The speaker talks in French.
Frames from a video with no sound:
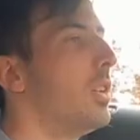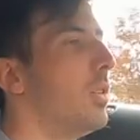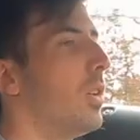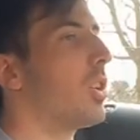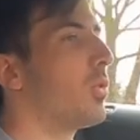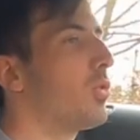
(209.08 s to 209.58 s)

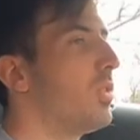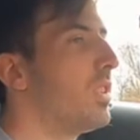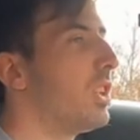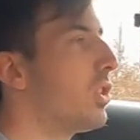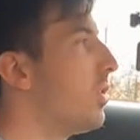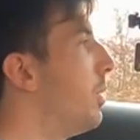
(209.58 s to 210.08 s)
Alors comme je vous
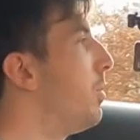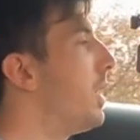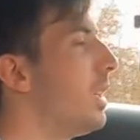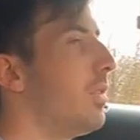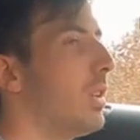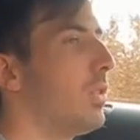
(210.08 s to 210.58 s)
disais, je connais bien
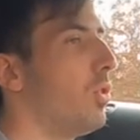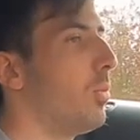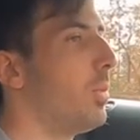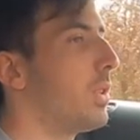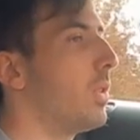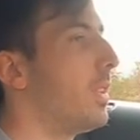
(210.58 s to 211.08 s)
la voiture
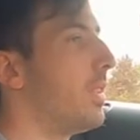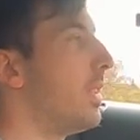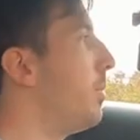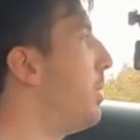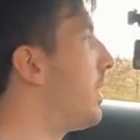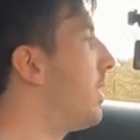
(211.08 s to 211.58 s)
parce que c'est
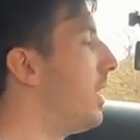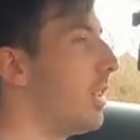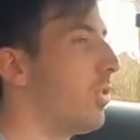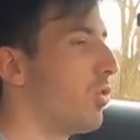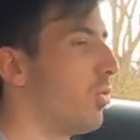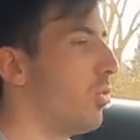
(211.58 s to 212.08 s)
cette base-là
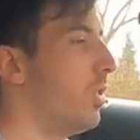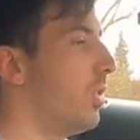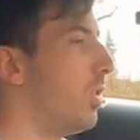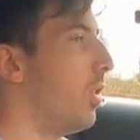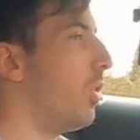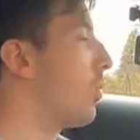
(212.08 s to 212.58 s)
que je roule euh, en